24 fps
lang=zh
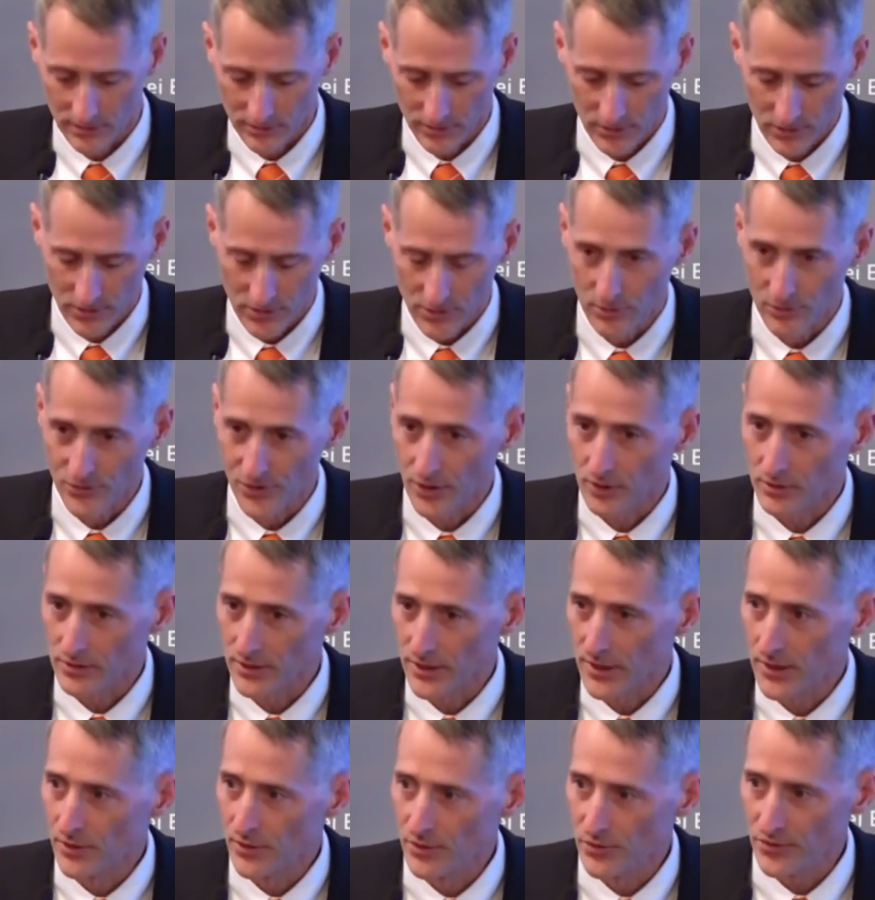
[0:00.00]
to choose their
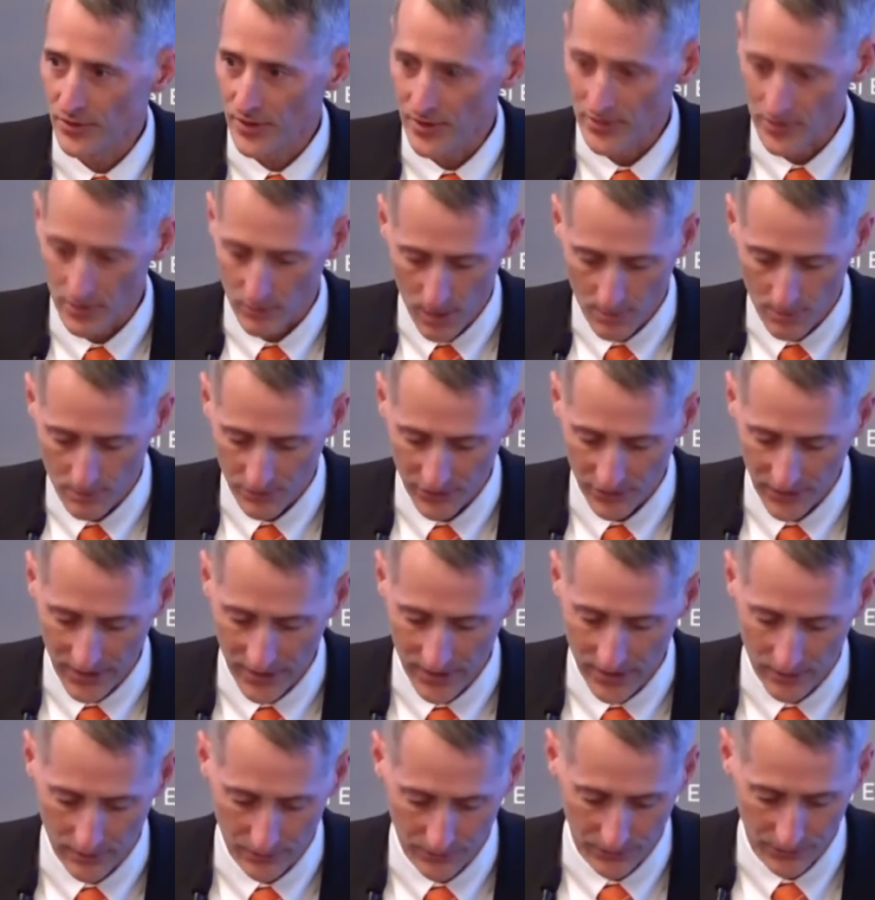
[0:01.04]
leaders and their
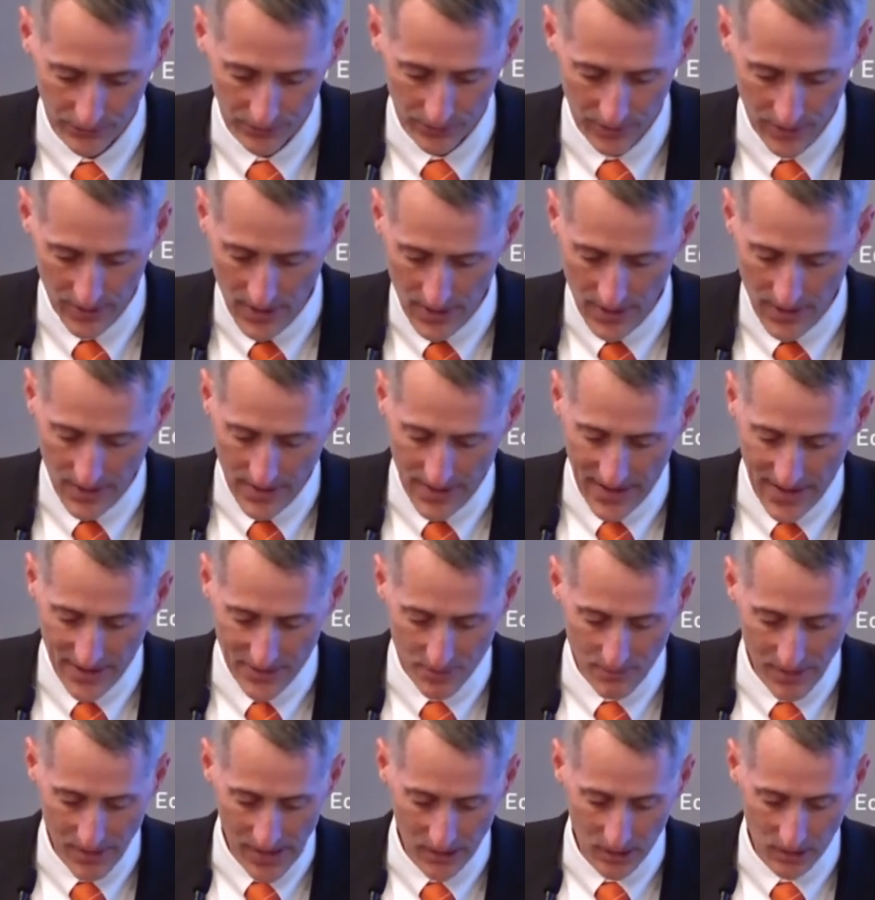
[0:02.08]
representatives at the
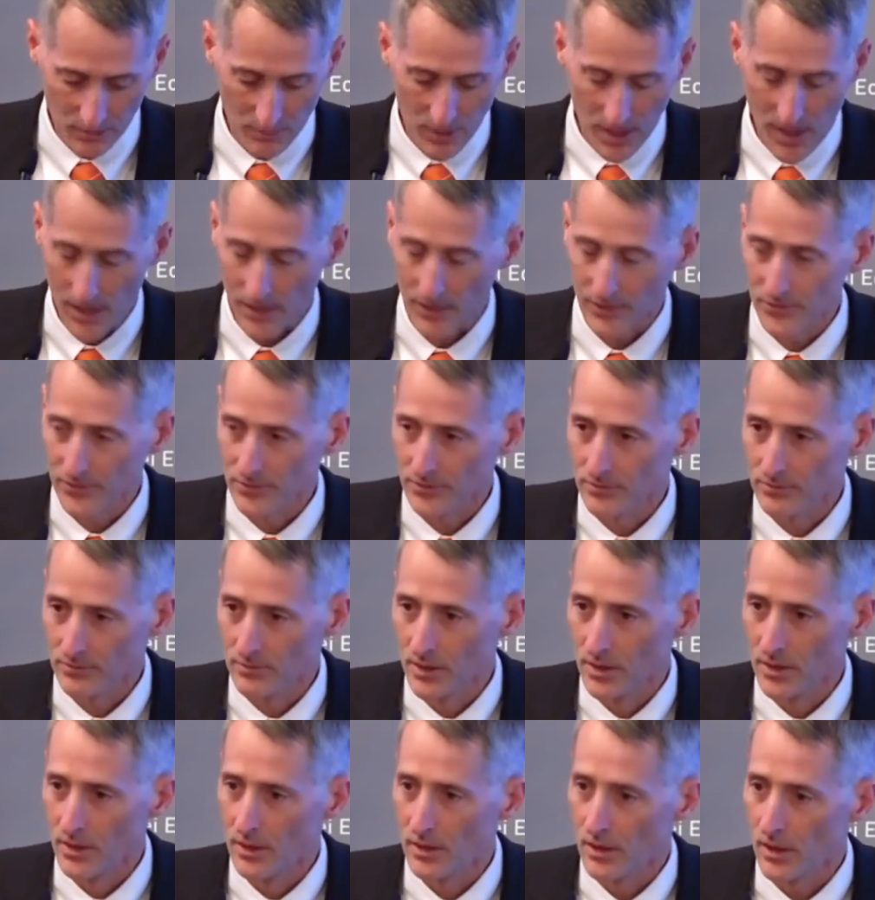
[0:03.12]
ballot box,
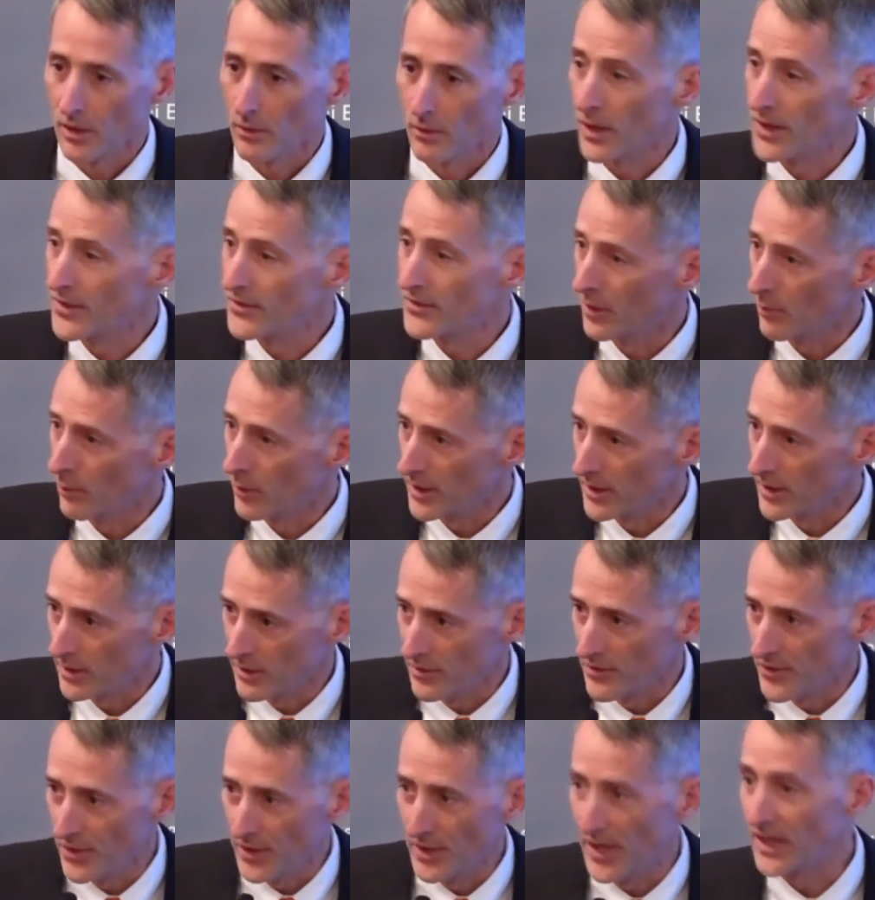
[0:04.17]
a right that we here in
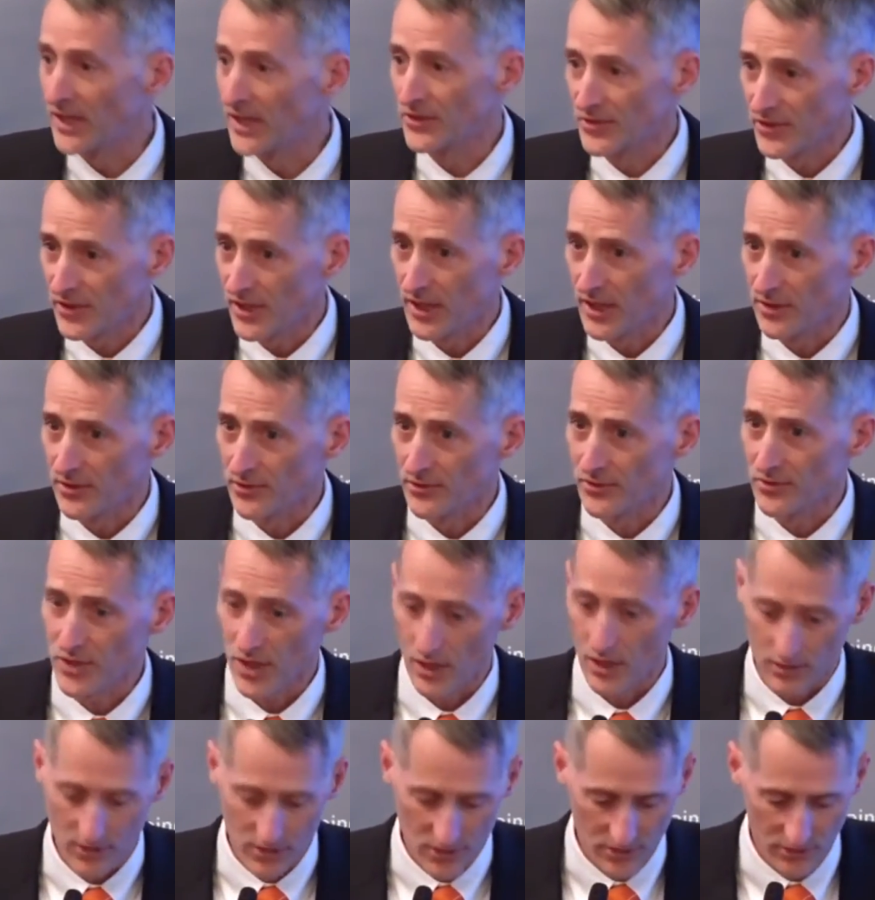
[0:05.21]
the United States
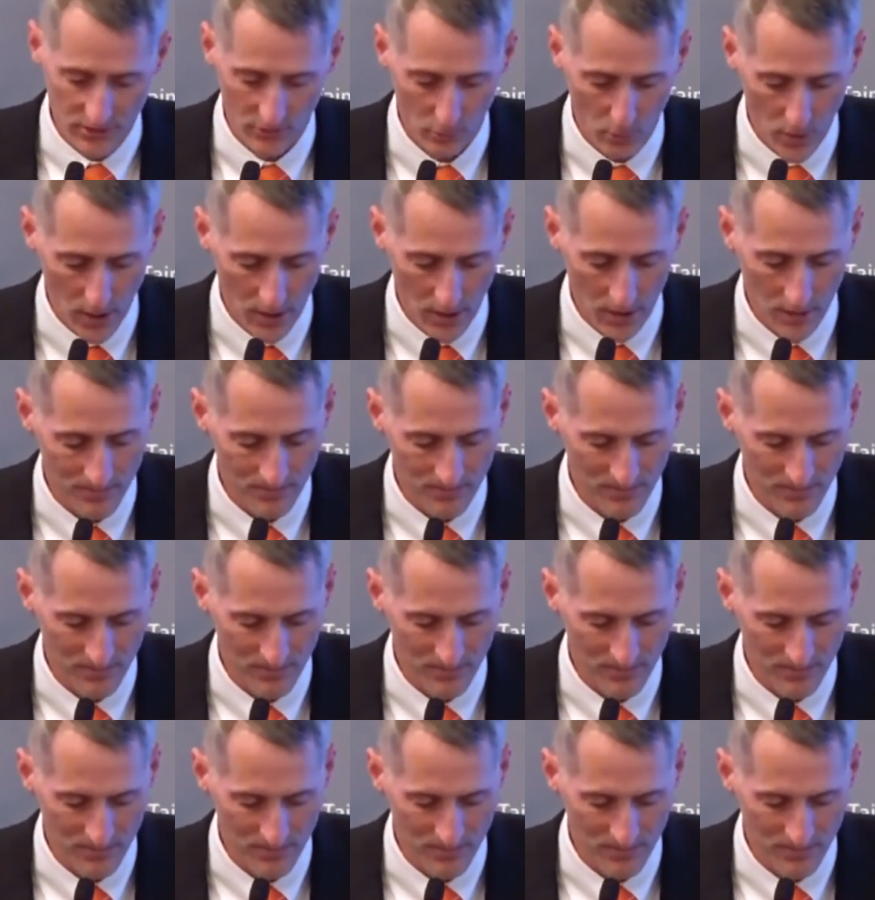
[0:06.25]
cherish as well.